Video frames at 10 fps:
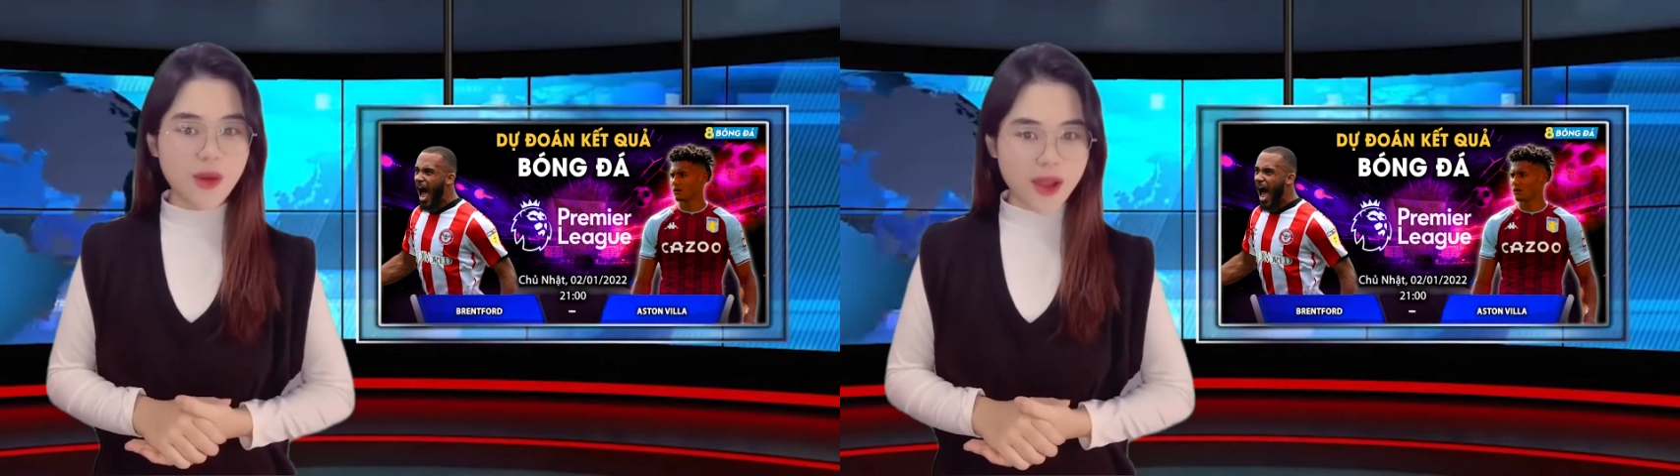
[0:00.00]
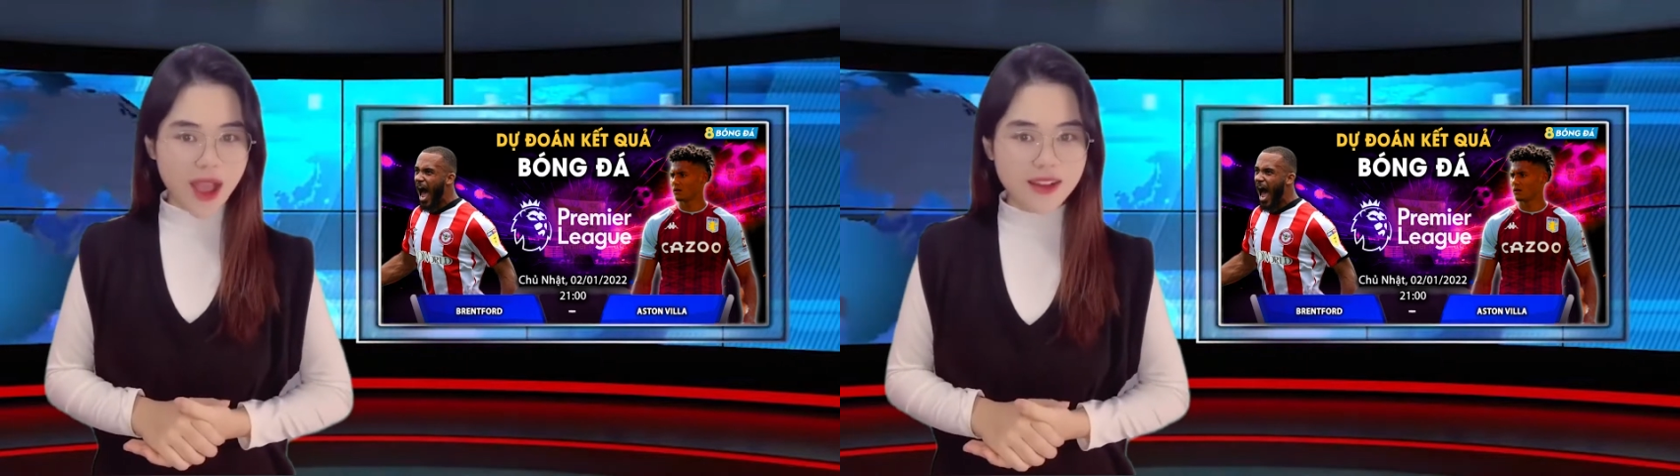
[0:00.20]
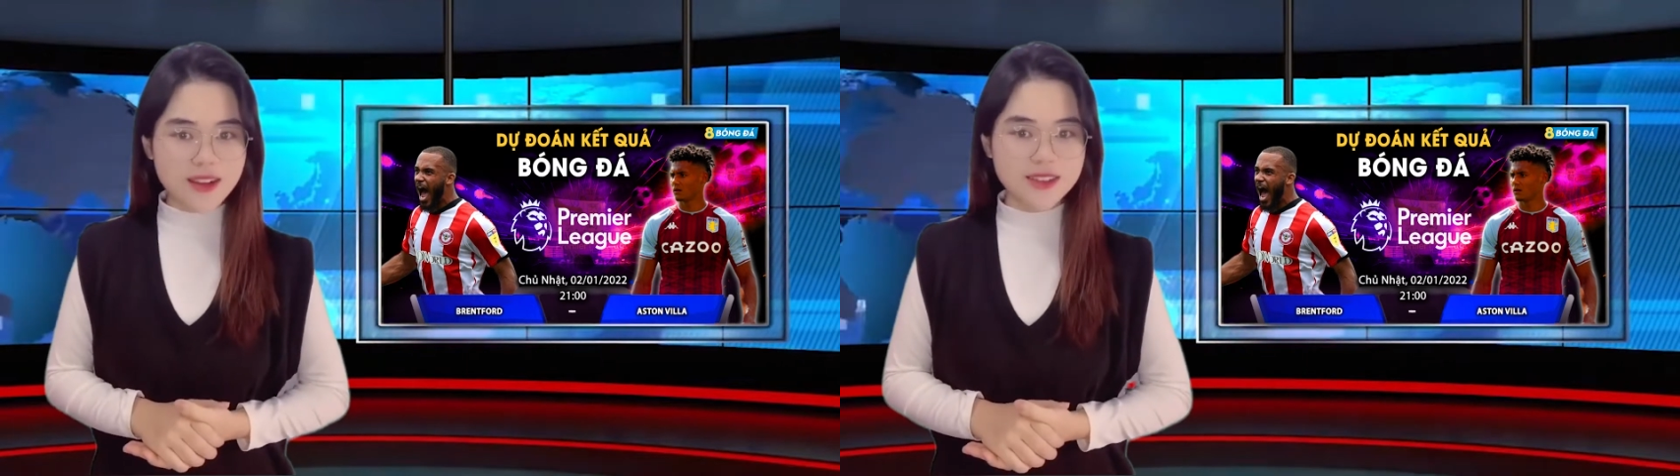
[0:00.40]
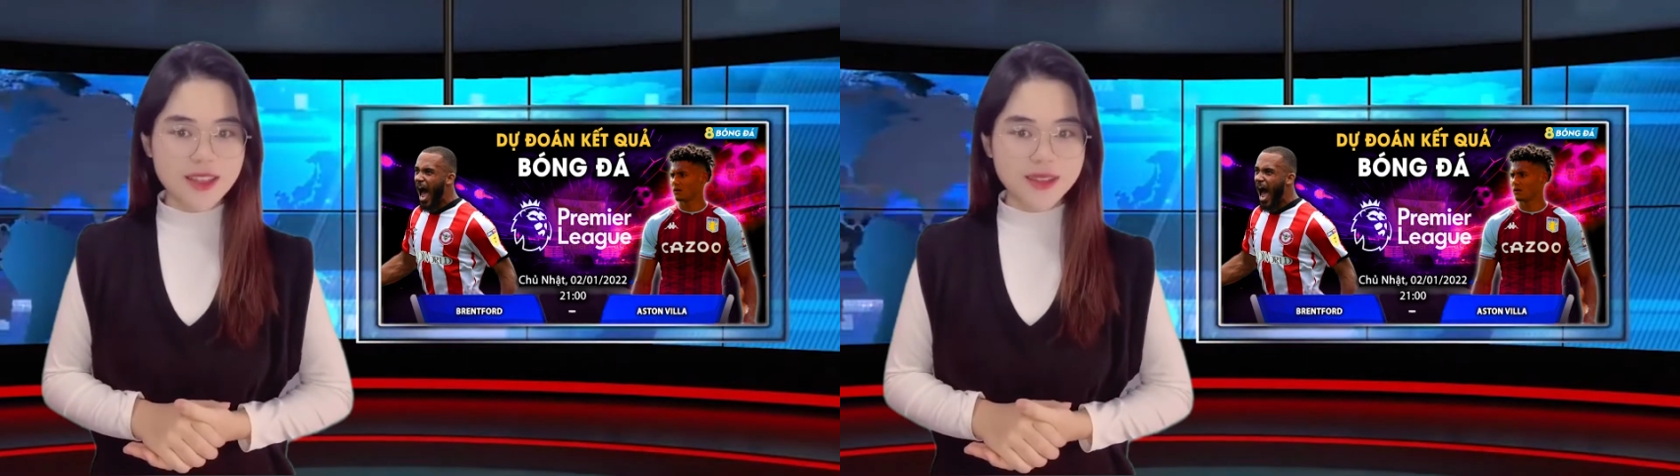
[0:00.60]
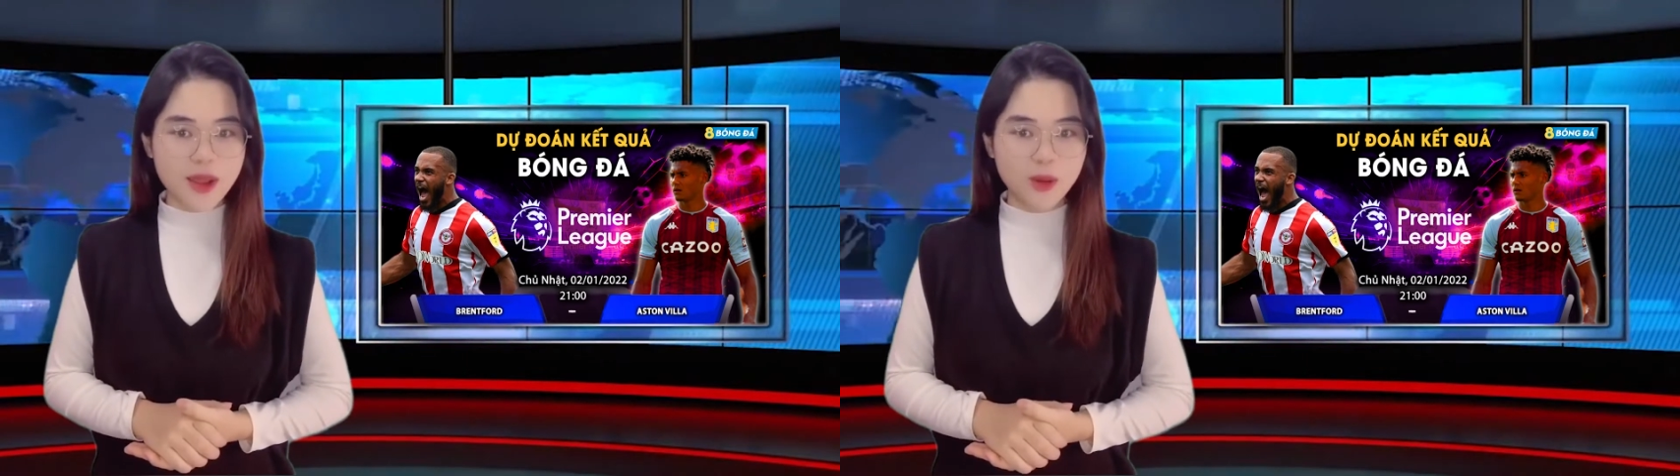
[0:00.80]
kèo cá cược
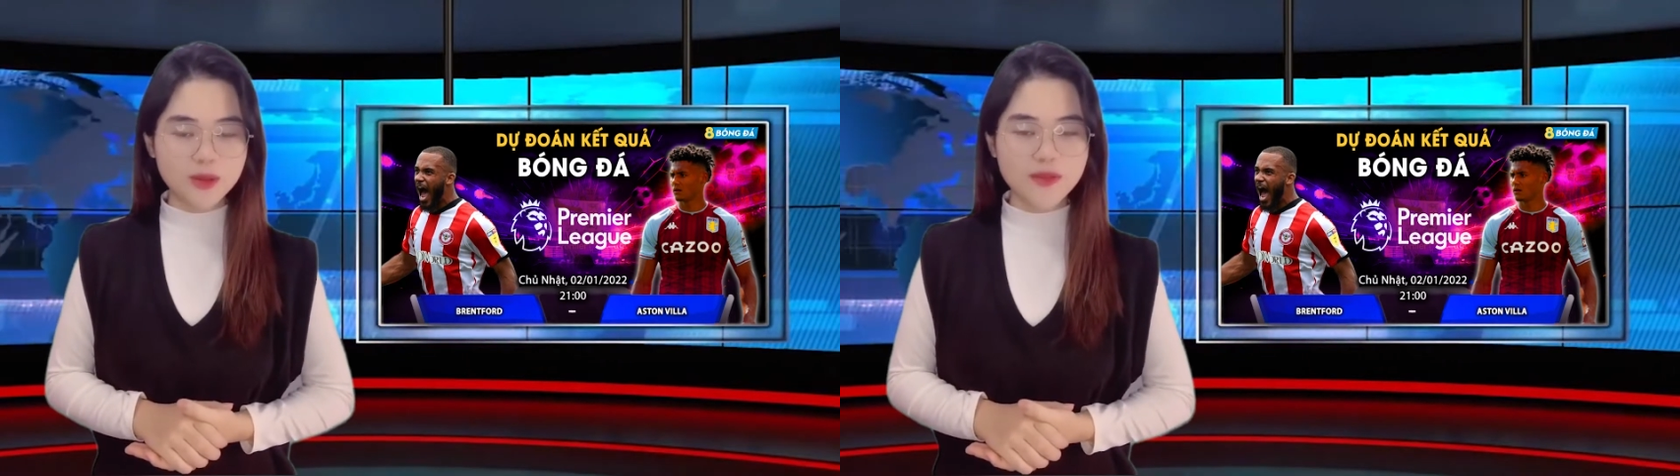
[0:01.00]
trận đấu